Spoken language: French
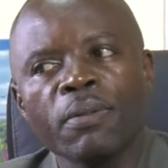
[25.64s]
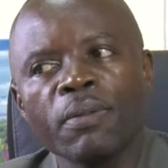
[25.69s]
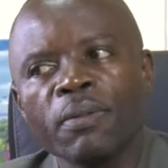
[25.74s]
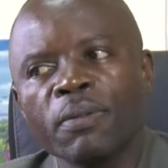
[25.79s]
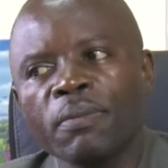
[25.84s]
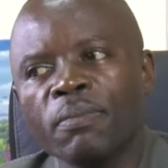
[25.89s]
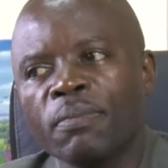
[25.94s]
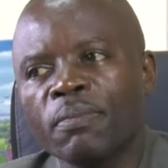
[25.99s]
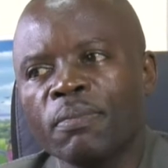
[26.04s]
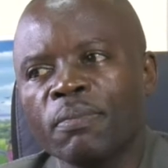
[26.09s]

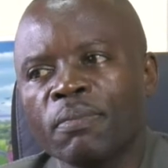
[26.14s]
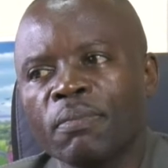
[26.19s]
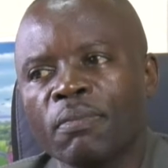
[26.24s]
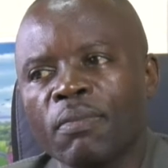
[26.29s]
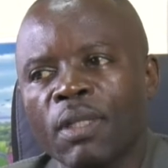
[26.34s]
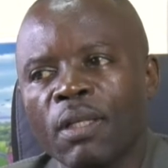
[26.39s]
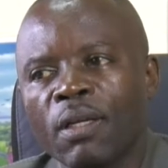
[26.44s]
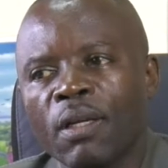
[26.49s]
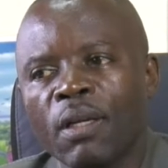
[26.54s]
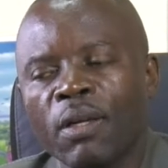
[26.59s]
que
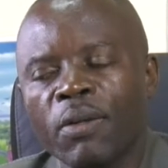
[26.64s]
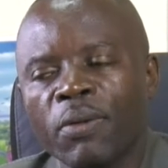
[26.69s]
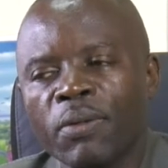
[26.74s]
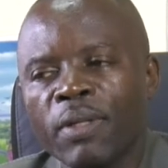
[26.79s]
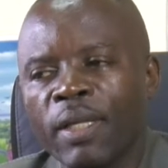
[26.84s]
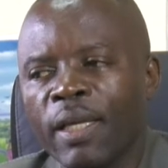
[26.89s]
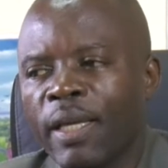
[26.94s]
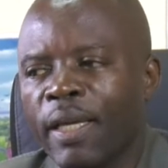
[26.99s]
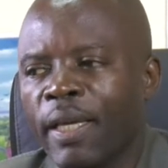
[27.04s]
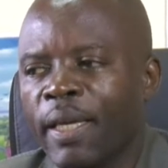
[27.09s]
l'un
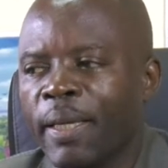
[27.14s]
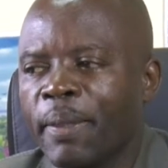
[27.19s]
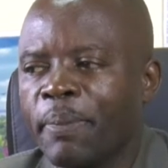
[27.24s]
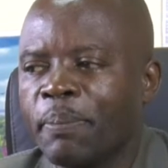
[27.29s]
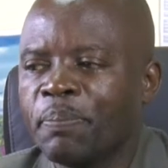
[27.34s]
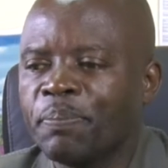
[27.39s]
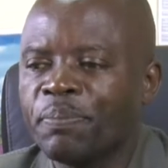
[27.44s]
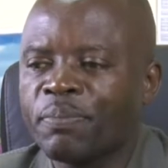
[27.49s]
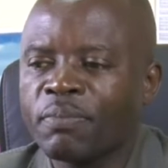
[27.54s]
des,